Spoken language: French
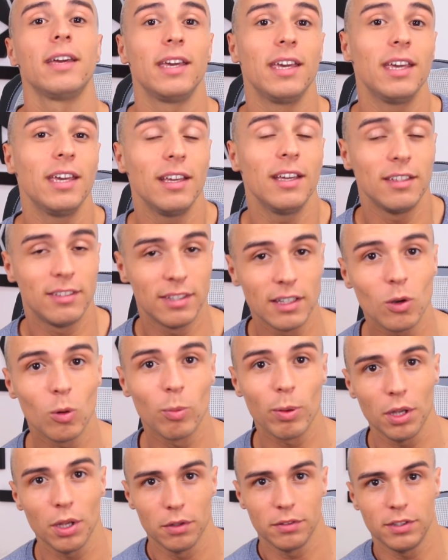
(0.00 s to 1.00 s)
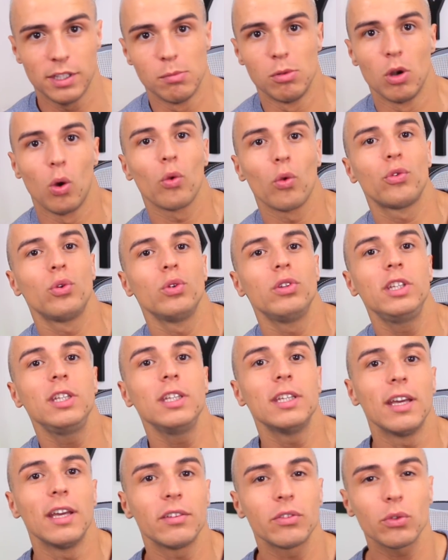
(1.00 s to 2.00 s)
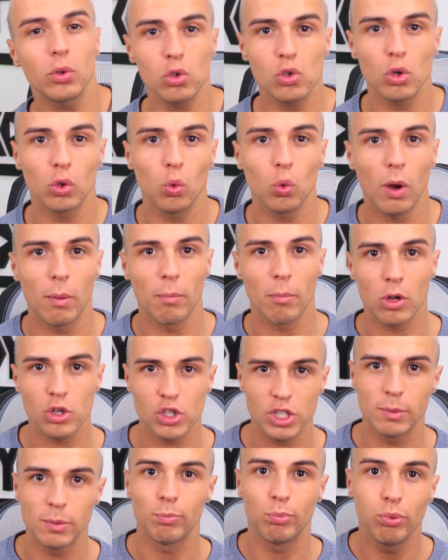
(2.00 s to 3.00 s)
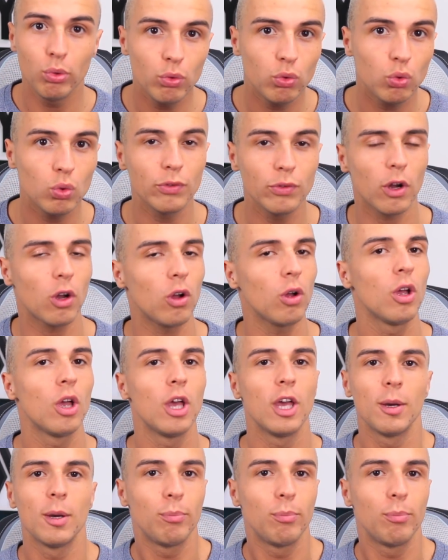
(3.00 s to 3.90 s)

Et c'est compréhensible. On se dit, est-ce que je dois manger plus souvent,